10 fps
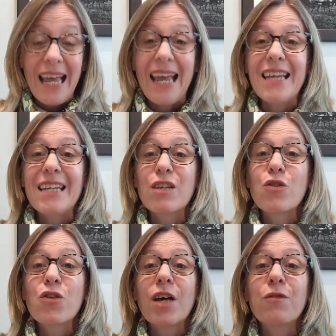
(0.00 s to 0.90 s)
é
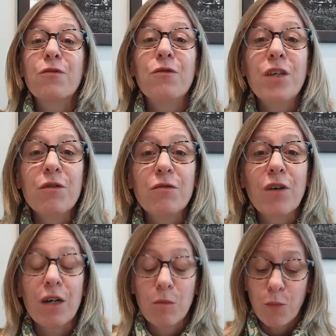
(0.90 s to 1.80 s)
energia
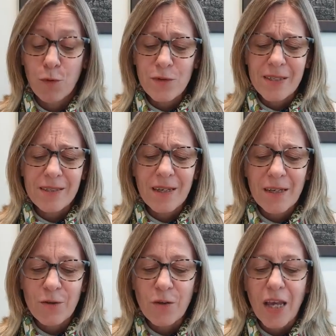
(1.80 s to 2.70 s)
viva,
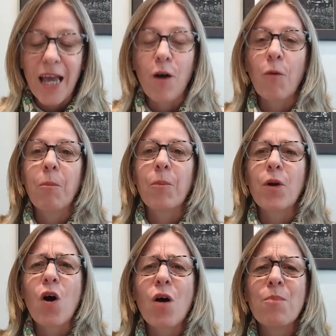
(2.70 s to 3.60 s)
pulsante, é o
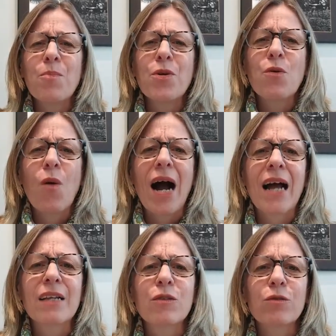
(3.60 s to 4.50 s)
próprio
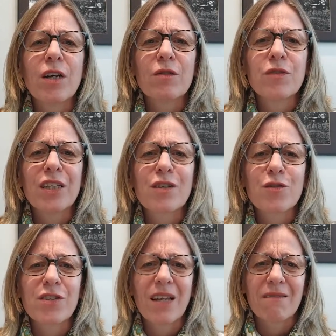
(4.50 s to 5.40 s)
hálito da vida
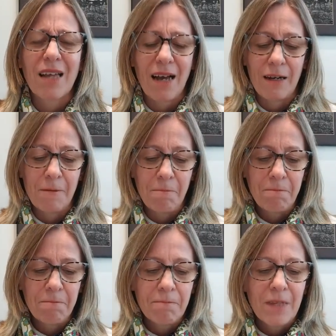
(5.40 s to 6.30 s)
sustentá-la.
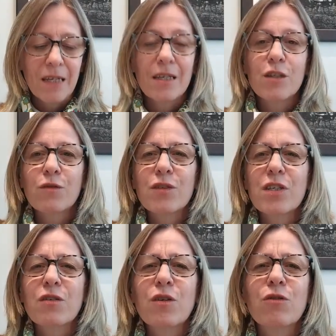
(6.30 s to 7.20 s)
Isso
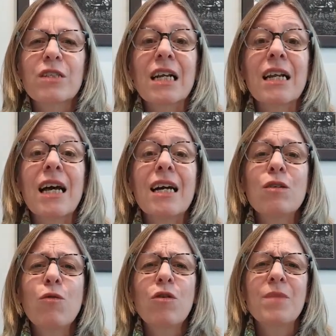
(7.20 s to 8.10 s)
vocês vão encontrar lá
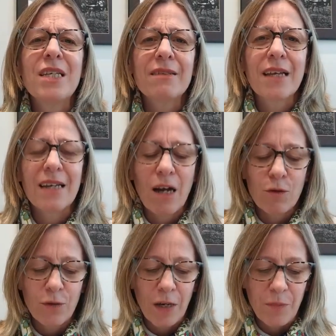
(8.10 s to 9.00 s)
no Homem
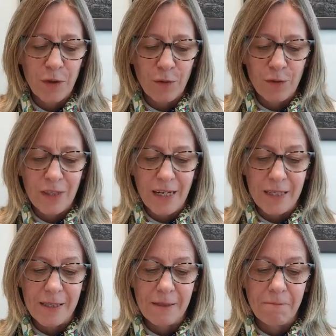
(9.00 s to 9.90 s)
Integral, no capítulo
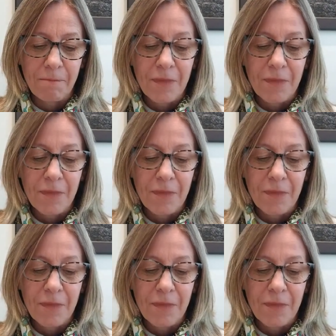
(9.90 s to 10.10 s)
3.